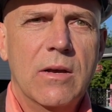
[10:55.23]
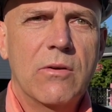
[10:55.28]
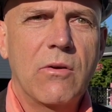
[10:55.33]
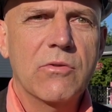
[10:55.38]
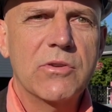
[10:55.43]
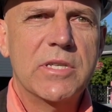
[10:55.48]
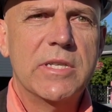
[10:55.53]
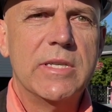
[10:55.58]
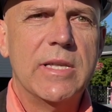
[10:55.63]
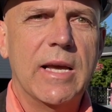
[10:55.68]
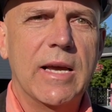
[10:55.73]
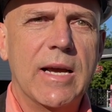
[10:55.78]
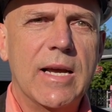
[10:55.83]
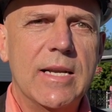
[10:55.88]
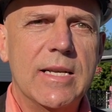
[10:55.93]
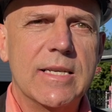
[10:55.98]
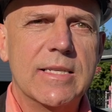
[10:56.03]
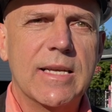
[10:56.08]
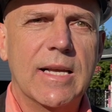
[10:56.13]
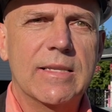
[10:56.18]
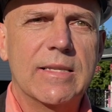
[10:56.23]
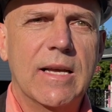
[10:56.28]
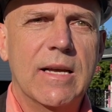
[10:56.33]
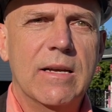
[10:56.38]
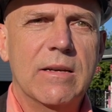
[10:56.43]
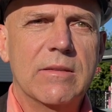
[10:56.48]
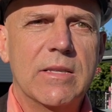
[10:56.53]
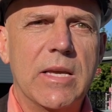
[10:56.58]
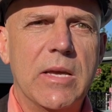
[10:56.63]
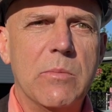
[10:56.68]
considérant les
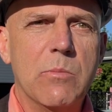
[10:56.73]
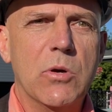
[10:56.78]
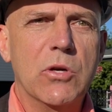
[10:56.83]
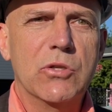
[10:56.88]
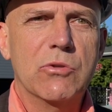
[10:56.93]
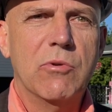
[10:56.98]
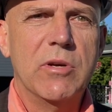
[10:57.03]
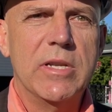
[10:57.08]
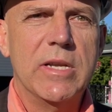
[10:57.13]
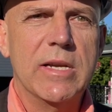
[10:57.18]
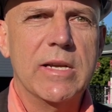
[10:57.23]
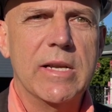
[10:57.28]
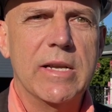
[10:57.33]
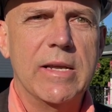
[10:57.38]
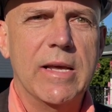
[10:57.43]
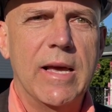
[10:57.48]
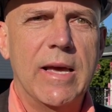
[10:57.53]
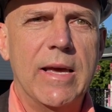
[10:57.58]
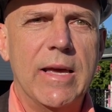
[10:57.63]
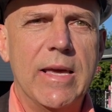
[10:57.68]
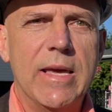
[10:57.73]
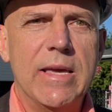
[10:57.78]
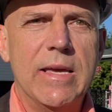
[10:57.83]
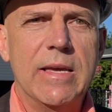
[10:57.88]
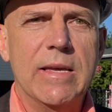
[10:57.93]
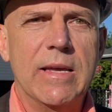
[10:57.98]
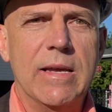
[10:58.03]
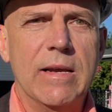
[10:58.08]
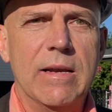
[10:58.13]
attentes et besoins des clients et